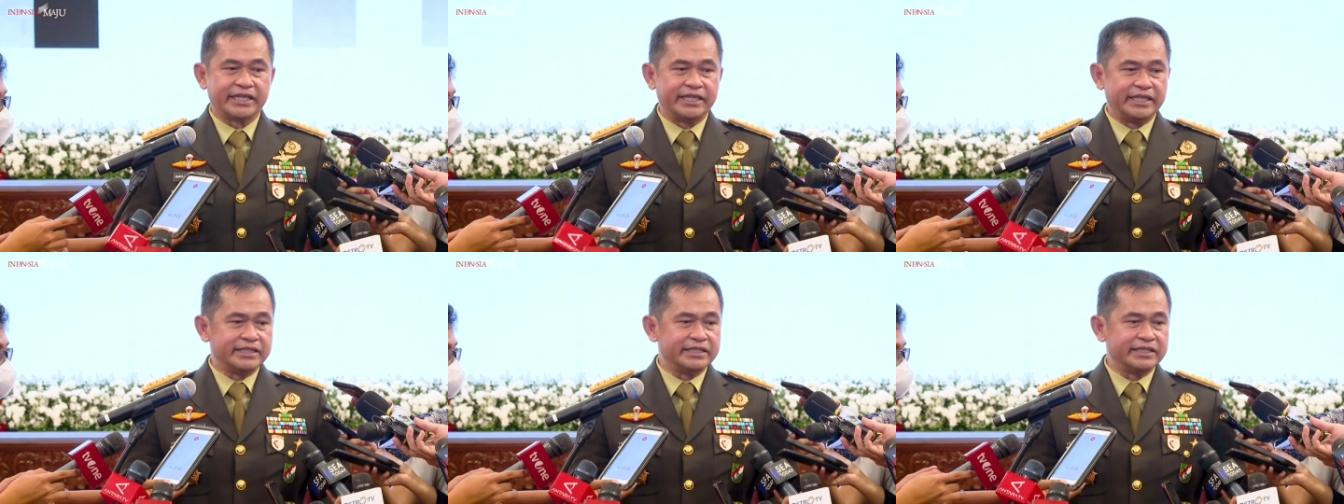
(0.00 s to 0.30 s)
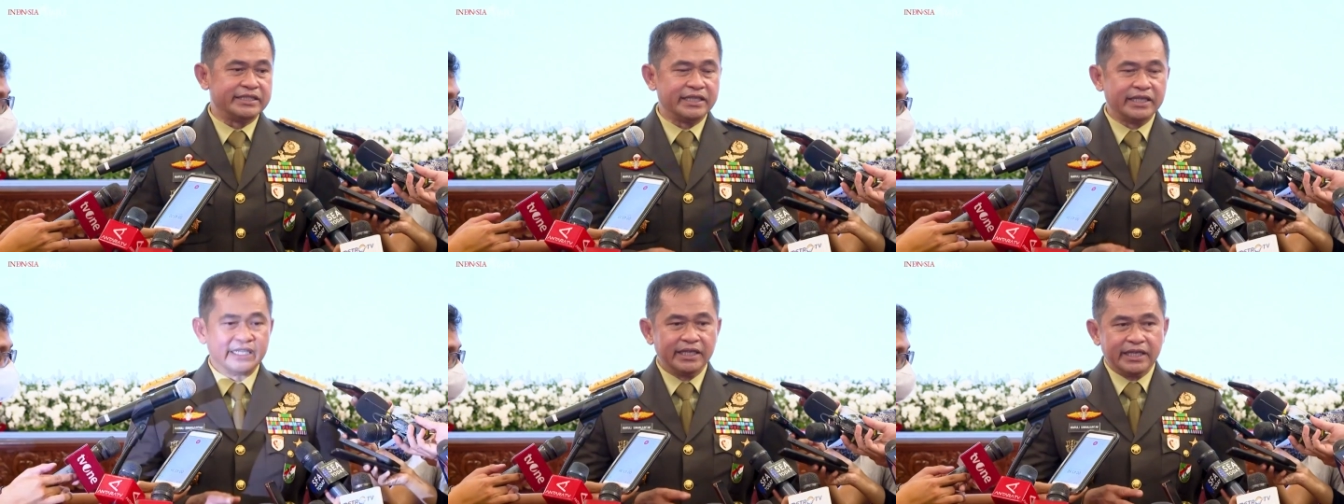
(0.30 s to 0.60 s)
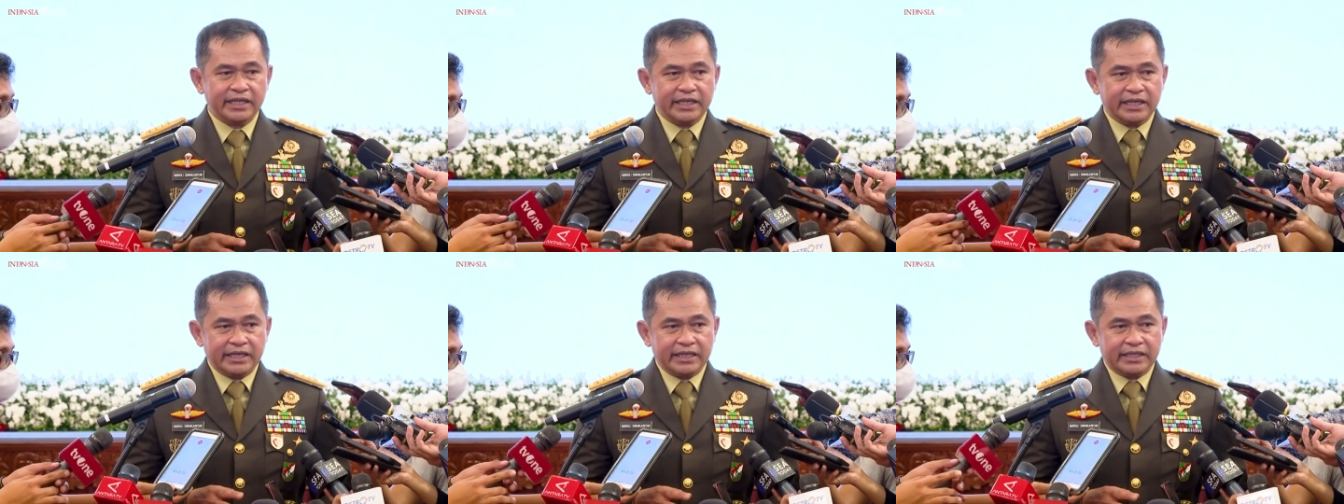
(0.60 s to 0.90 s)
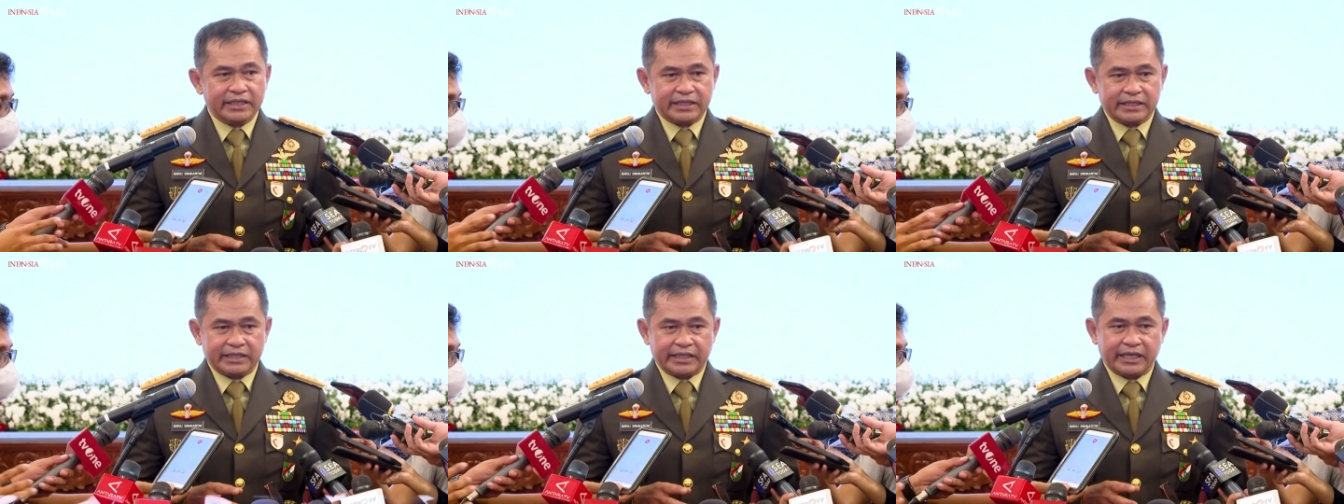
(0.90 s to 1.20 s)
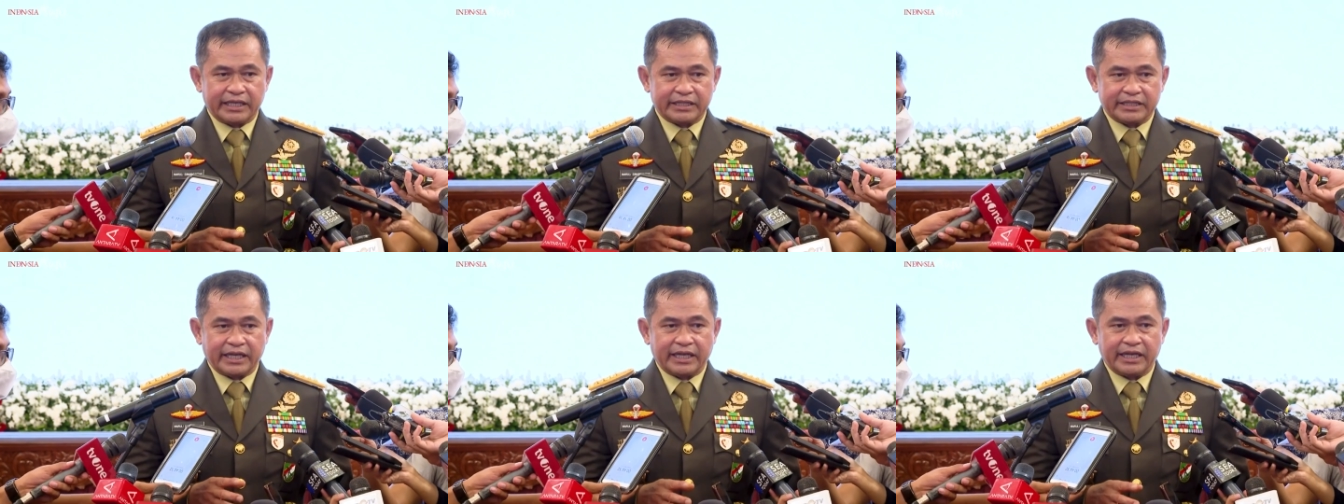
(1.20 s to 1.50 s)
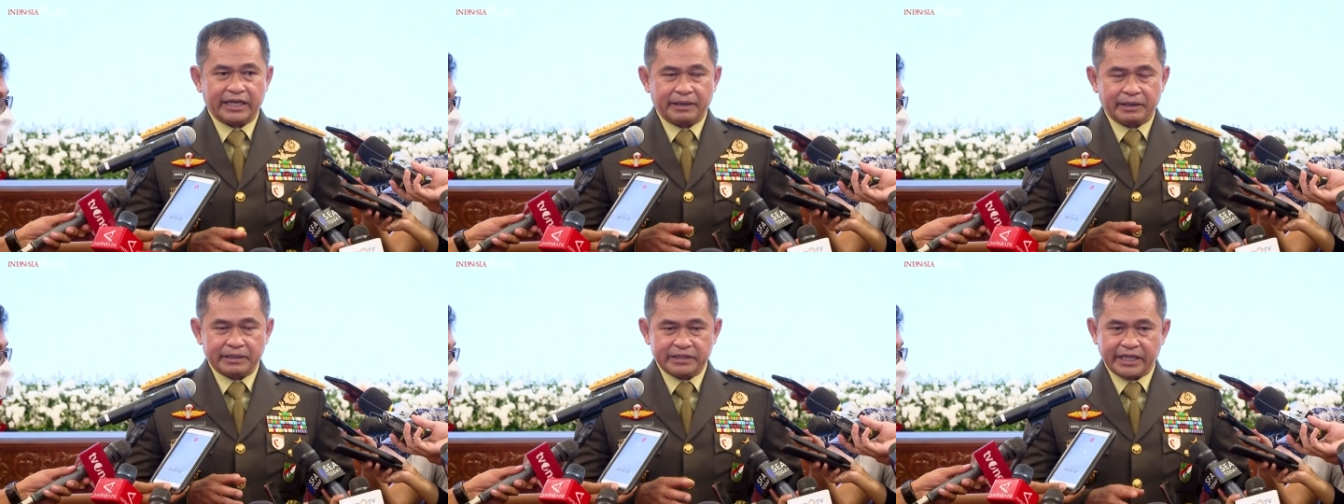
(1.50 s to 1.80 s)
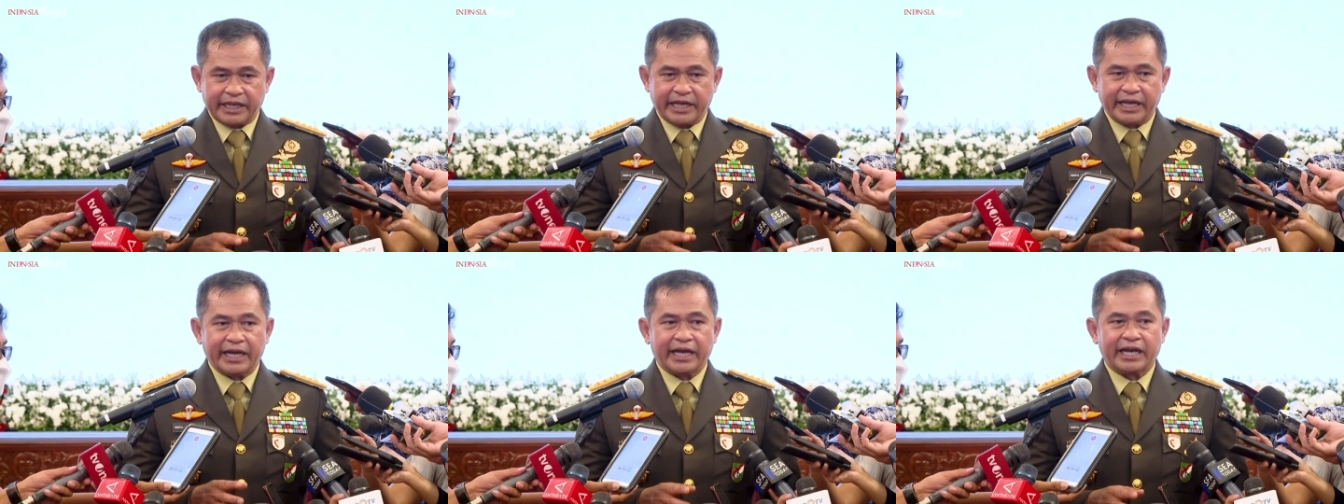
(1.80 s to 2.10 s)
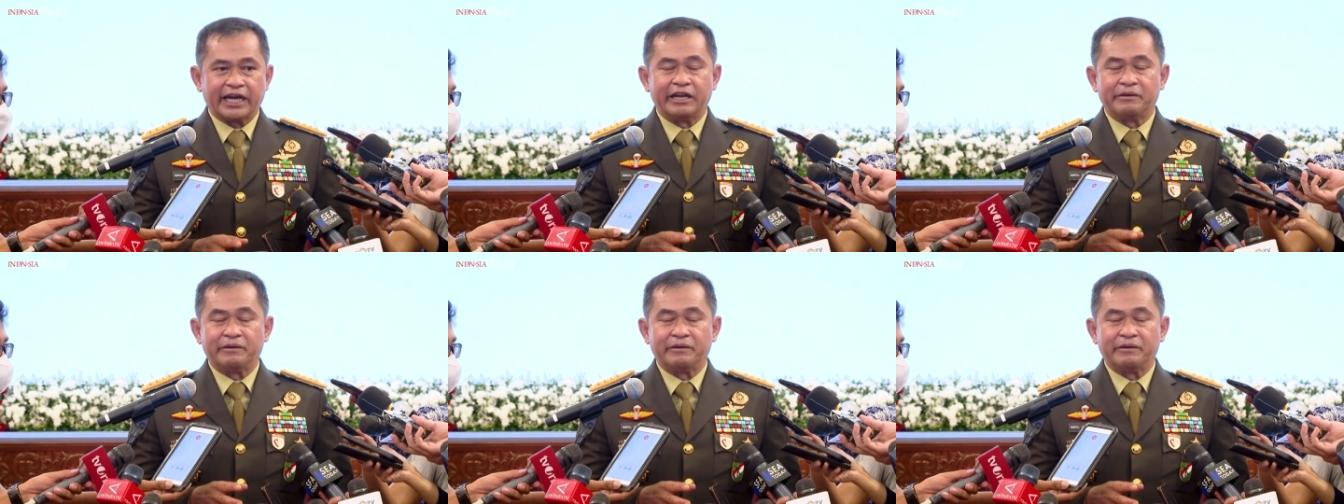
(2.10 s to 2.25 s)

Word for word: yakin kita saya